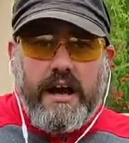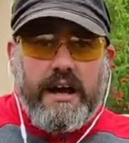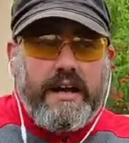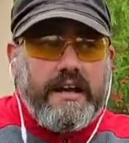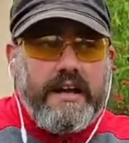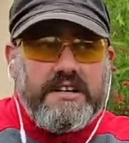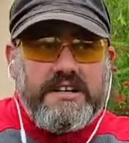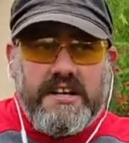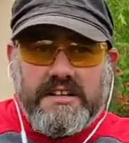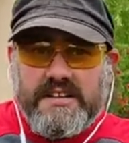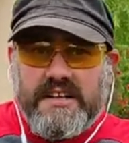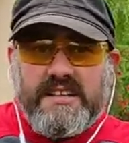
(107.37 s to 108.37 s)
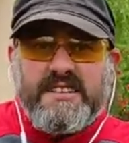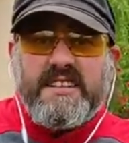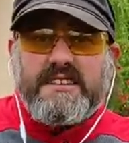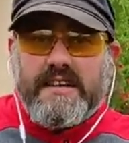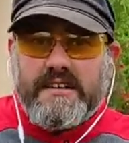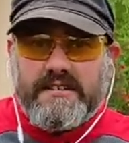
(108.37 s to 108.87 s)
aquí en Chile se le
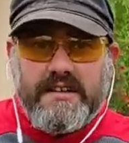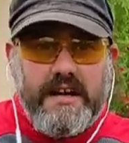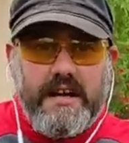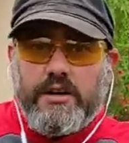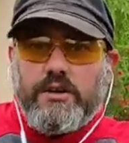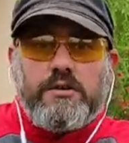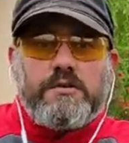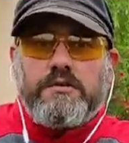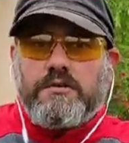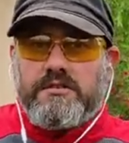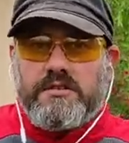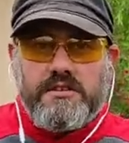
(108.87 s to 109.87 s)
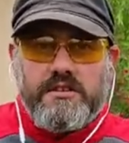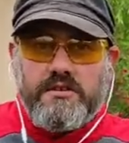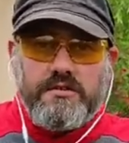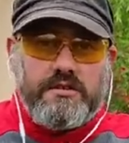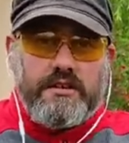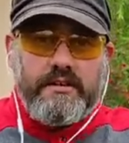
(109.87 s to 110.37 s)
dice terciado, no sé de
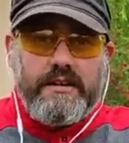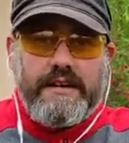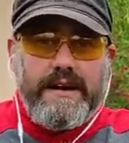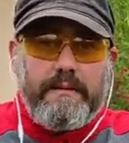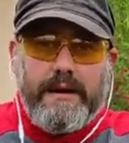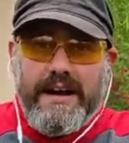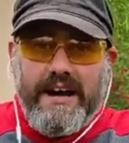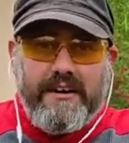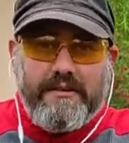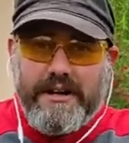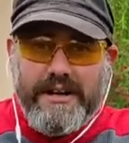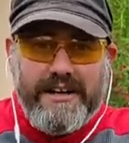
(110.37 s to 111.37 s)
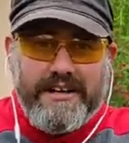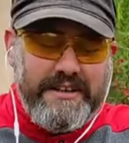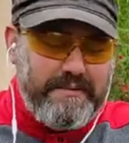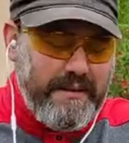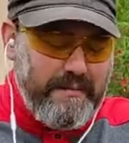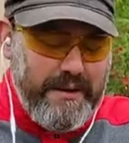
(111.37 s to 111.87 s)
dónde viene la palabra,
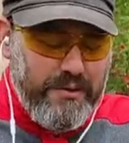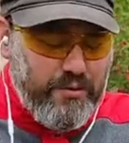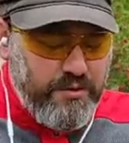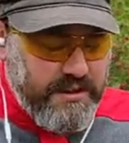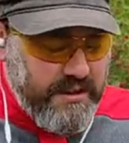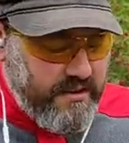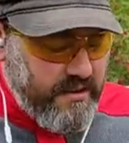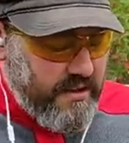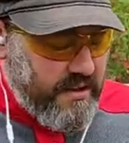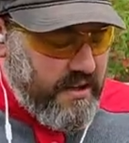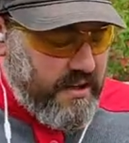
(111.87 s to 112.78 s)
ni me pregunten.